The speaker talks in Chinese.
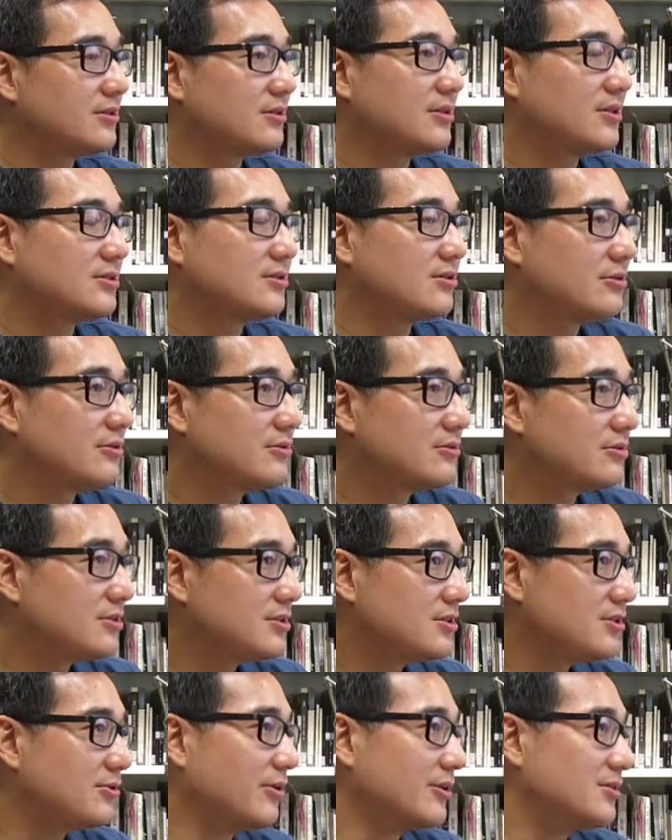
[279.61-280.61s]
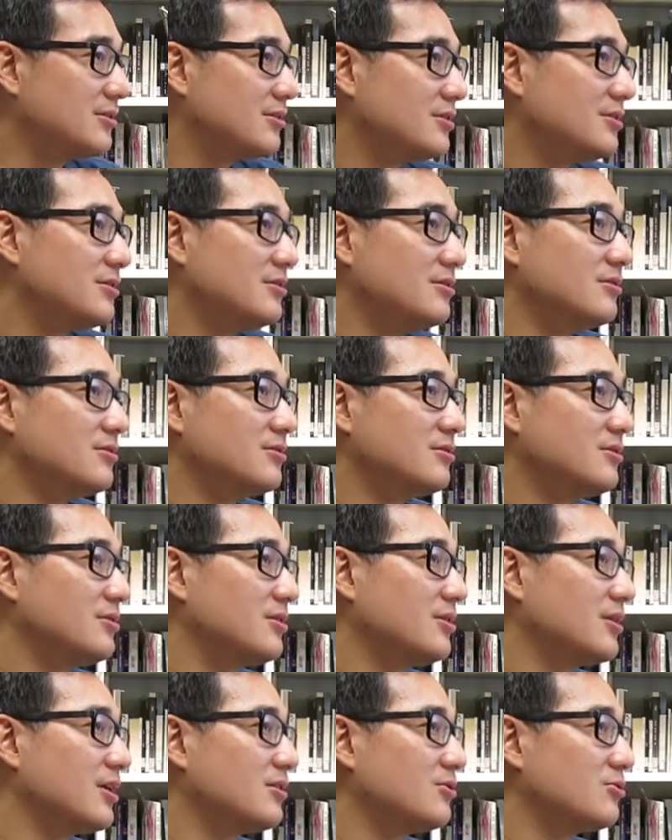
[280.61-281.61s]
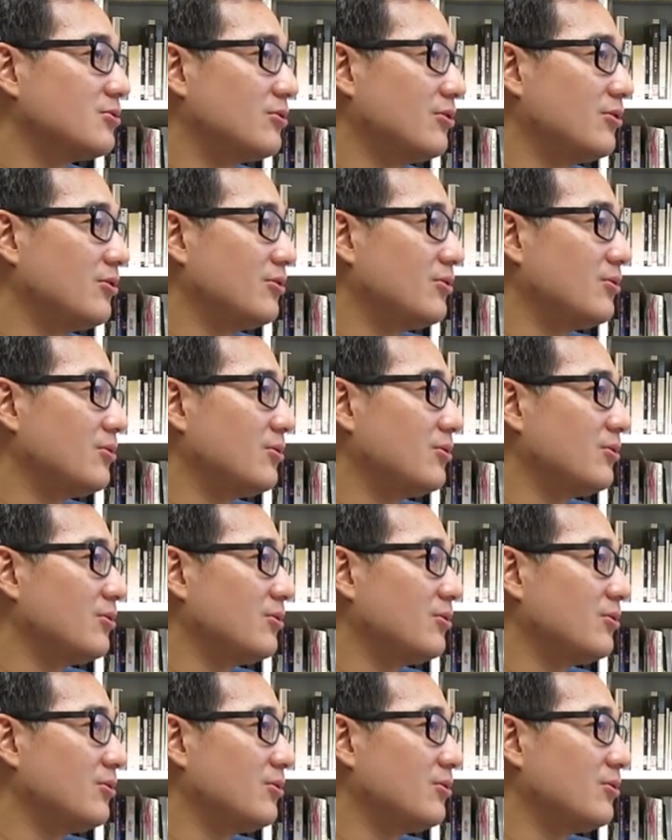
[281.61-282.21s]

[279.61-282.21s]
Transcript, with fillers: 嗯。那时候经济环境，应该是说